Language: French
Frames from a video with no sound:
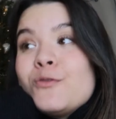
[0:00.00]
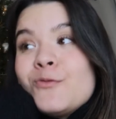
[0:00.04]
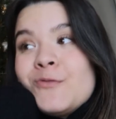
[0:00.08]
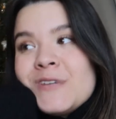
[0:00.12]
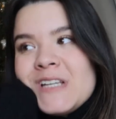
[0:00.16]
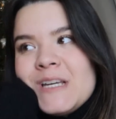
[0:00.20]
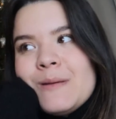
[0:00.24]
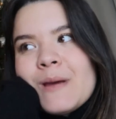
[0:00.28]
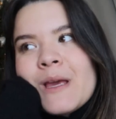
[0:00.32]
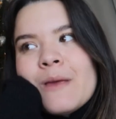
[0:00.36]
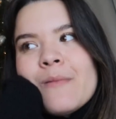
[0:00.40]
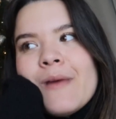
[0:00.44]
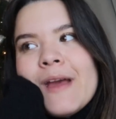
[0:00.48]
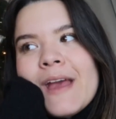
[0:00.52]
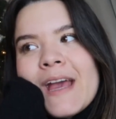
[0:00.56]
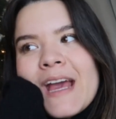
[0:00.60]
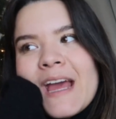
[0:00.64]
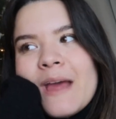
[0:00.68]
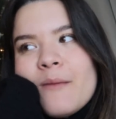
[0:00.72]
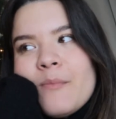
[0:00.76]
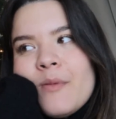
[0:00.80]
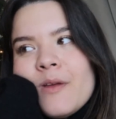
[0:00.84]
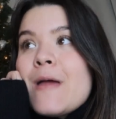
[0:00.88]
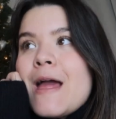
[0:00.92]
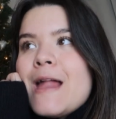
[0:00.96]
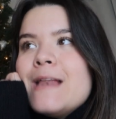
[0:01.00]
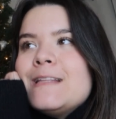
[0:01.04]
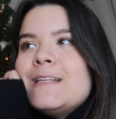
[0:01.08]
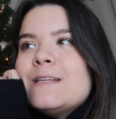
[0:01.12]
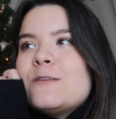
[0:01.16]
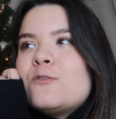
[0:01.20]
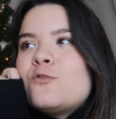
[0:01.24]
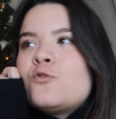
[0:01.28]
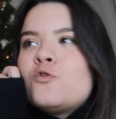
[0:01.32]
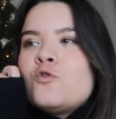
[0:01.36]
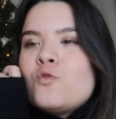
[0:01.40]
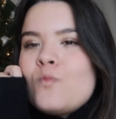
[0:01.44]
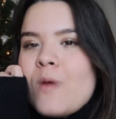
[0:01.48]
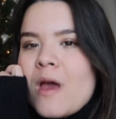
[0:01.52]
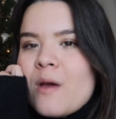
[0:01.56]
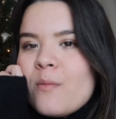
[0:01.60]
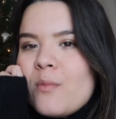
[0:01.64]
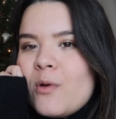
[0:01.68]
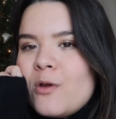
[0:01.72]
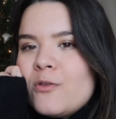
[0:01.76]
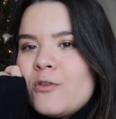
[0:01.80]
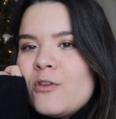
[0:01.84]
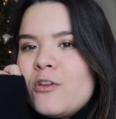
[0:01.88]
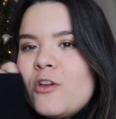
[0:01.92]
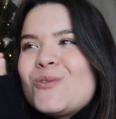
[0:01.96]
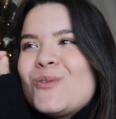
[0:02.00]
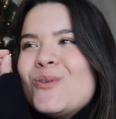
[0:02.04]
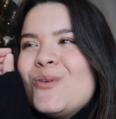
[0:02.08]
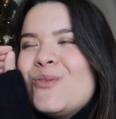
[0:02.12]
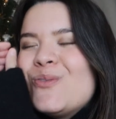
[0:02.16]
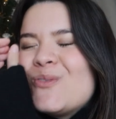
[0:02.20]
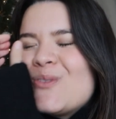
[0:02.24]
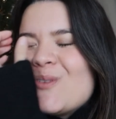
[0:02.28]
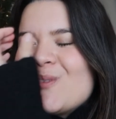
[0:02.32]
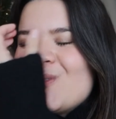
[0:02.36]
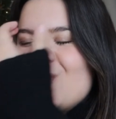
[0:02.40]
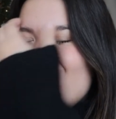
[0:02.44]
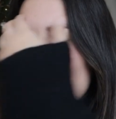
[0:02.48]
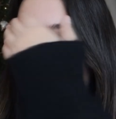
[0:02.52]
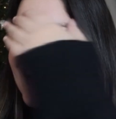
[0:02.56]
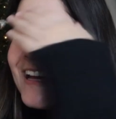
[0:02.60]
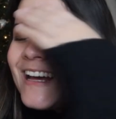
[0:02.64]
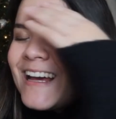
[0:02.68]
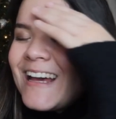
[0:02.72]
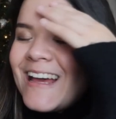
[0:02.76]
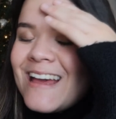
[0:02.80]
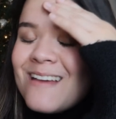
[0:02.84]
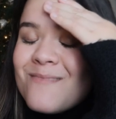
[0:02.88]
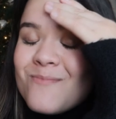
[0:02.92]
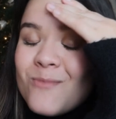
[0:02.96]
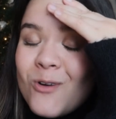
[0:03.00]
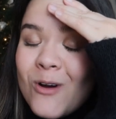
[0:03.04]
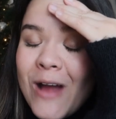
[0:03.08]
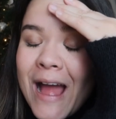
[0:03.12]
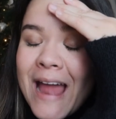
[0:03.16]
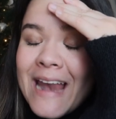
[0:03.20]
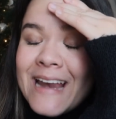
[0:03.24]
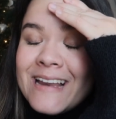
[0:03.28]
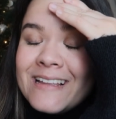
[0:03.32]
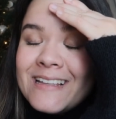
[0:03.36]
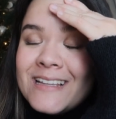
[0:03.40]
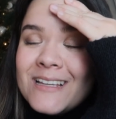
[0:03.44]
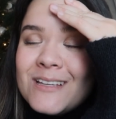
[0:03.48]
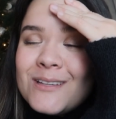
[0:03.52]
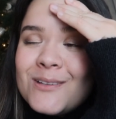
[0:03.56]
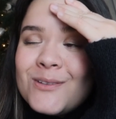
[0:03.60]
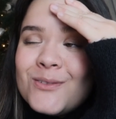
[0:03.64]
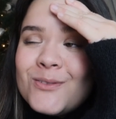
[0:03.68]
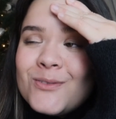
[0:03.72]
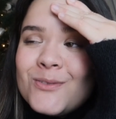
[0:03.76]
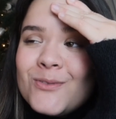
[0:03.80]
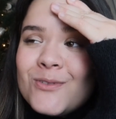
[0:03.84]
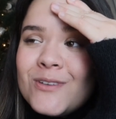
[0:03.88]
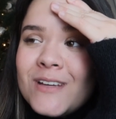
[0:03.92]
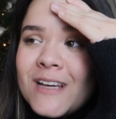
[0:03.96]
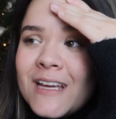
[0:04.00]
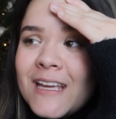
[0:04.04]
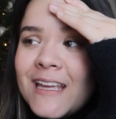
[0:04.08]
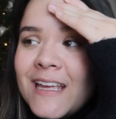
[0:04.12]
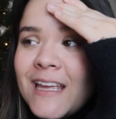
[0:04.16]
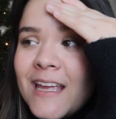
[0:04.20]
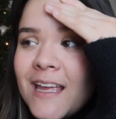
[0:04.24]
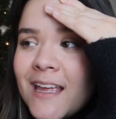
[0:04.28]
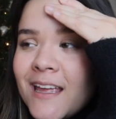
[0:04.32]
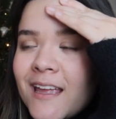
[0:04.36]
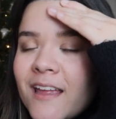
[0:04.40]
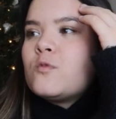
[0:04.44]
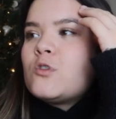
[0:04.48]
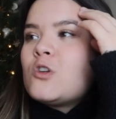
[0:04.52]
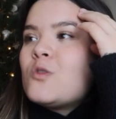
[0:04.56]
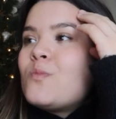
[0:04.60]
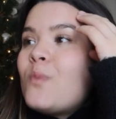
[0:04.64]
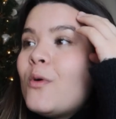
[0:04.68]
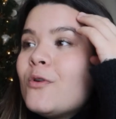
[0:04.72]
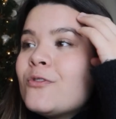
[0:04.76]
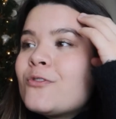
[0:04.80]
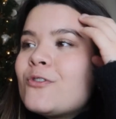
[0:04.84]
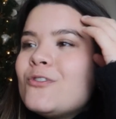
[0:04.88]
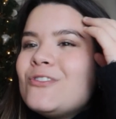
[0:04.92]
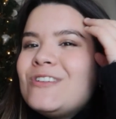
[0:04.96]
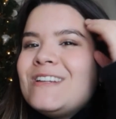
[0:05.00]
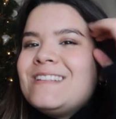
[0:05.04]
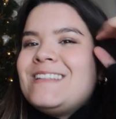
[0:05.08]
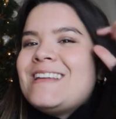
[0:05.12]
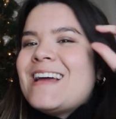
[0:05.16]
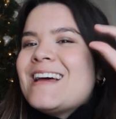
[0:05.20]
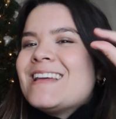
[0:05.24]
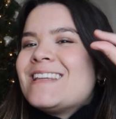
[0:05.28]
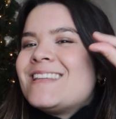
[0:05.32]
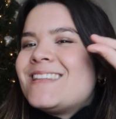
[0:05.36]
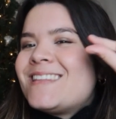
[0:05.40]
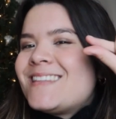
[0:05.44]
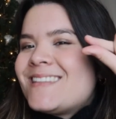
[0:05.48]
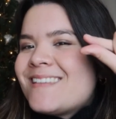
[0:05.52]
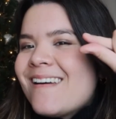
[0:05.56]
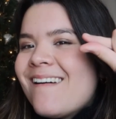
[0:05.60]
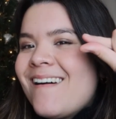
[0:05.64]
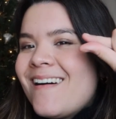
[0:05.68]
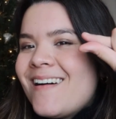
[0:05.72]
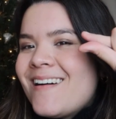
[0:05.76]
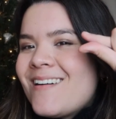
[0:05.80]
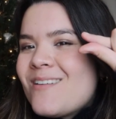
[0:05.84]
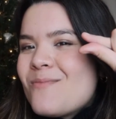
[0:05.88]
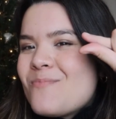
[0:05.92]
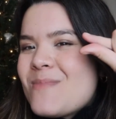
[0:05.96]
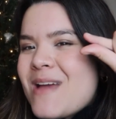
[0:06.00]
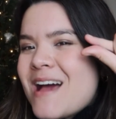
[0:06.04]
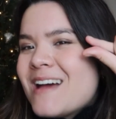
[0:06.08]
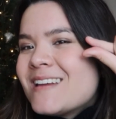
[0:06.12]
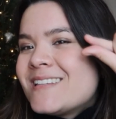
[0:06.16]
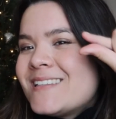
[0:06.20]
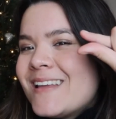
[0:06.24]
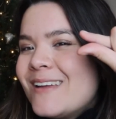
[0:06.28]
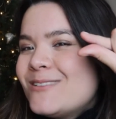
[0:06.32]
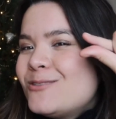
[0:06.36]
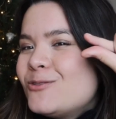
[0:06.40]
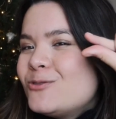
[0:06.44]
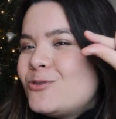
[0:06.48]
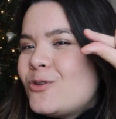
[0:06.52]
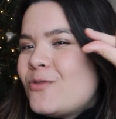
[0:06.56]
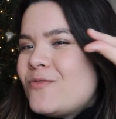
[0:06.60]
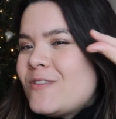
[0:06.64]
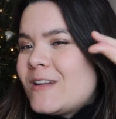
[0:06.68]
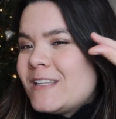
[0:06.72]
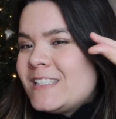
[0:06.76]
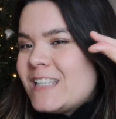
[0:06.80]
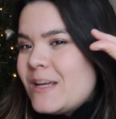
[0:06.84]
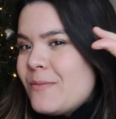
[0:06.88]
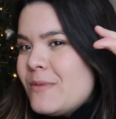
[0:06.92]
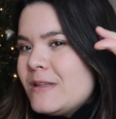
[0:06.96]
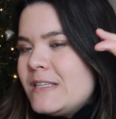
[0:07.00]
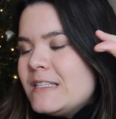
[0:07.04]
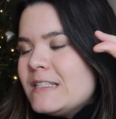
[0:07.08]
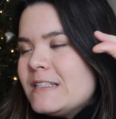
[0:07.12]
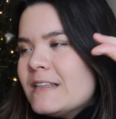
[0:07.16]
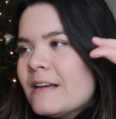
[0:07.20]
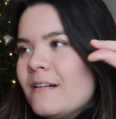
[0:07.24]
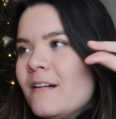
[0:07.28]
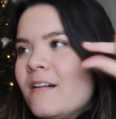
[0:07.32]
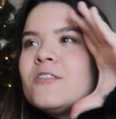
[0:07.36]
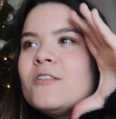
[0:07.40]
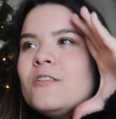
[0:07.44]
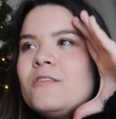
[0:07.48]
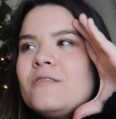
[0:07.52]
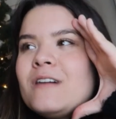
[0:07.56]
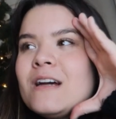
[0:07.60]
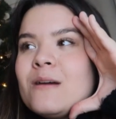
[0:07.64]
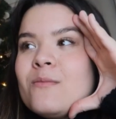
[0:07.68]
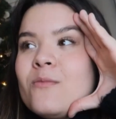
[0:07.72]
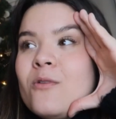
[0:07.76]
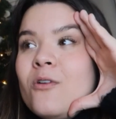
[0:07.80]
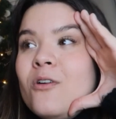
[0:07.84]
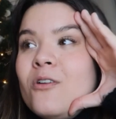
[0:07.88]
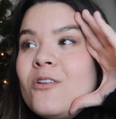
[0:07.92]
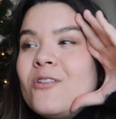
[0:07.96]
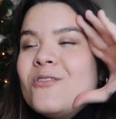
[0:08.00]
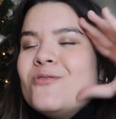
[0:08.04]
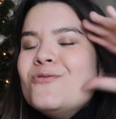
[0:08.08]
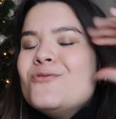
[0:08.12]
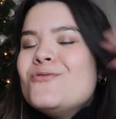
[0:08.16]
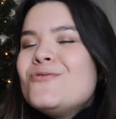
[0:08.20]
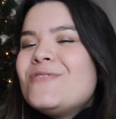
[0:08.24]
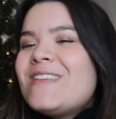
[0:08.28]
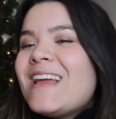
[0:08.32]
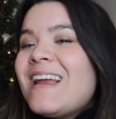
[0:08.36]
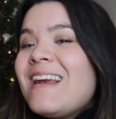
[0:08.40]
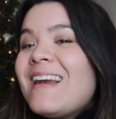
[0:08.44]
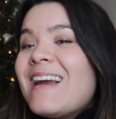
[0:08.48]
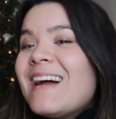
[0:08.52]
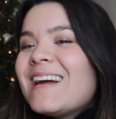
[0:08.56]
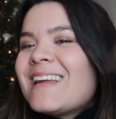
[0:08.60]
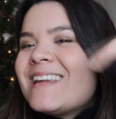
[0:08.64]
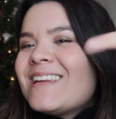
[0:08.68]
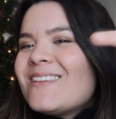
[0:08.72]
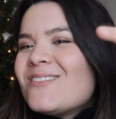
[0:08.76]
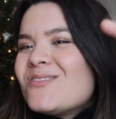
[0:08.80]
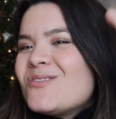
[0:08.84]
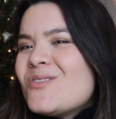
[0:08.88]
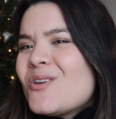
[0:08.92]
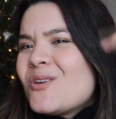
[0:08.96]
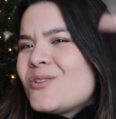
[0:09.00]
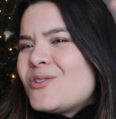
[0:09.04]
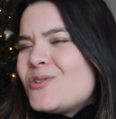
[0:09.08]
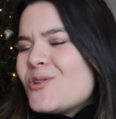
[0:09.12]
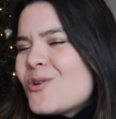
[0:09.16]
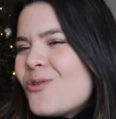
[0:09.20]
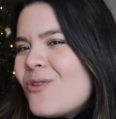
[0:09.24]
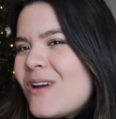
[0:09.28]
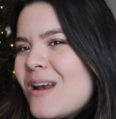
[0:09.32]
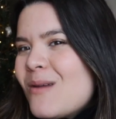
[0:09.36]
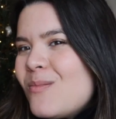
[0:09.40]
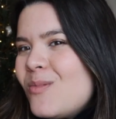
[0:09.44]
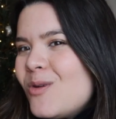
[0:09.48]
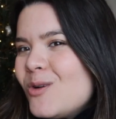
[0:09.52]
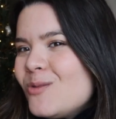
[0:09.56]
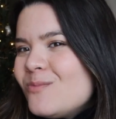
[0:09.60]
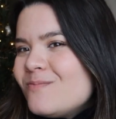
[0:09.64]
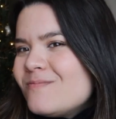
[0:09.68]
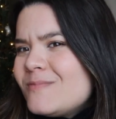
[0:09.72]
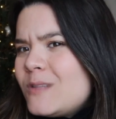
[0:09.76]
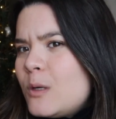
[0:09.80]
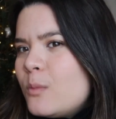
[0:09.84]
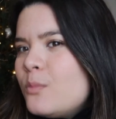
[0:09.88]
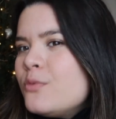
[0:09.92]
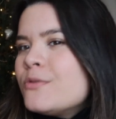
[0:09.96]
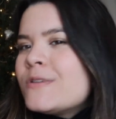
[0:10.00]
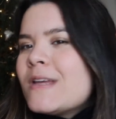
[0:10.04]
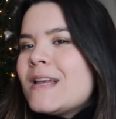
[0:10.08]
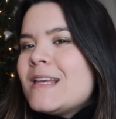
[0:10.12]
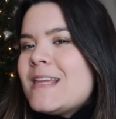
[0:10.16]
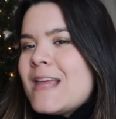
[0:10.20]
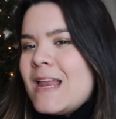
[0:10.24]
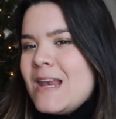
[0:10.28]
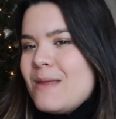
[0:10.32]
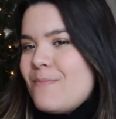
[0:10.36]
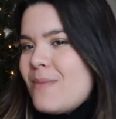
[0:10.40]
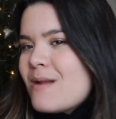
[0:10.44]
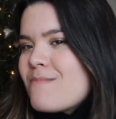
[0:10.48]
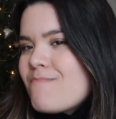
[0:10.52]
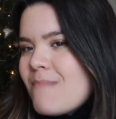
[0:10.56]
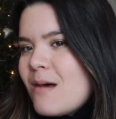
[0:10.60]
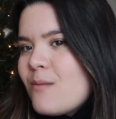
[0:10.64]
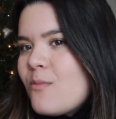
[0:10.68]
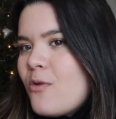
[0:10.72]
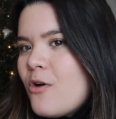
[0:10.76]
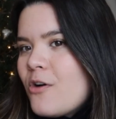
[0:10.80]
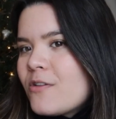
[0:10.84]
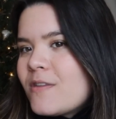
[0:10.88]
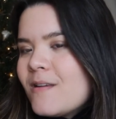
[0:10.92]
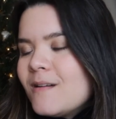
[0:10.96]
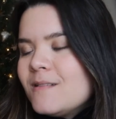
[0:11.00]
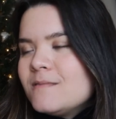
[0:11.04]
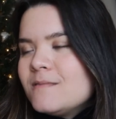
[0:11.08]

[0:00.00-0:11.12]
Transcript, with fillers: du coup j'ai pris ma crêpe, elle était super bonne, sauf que vraiment elle était sucrée. Je pense que j'étais à ça, mais à ça de devenir diabétique. Hein. Genre vraiment Nutella, Kinder, chocolat blanc. En plus elle y allait pas de main morte,